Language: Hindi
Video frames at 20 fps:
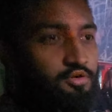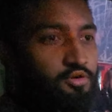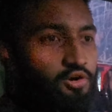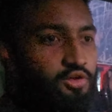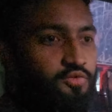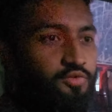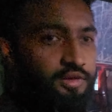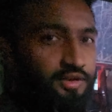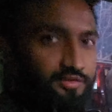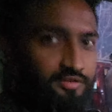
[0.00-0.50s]

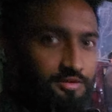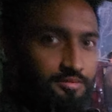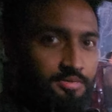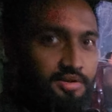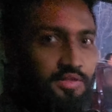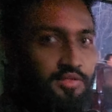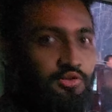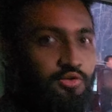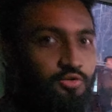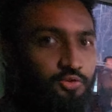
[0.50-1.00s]
मॉडिफिकेशन
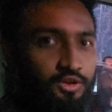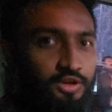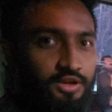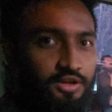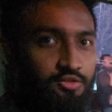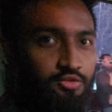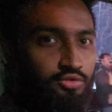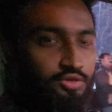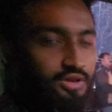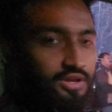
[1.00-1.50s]
बेसिक हुई
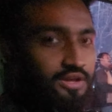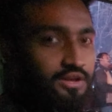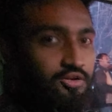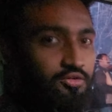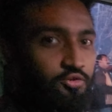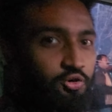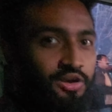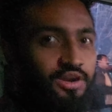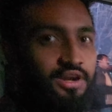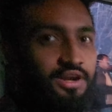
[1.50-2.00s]
है जो
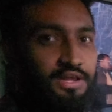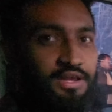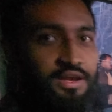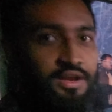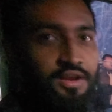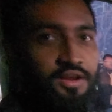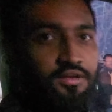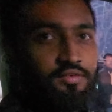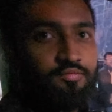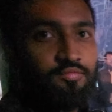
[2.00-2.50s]
लेकिन क्वालिटी
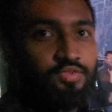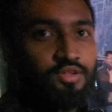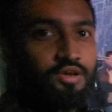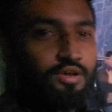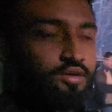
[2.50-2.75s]
है ना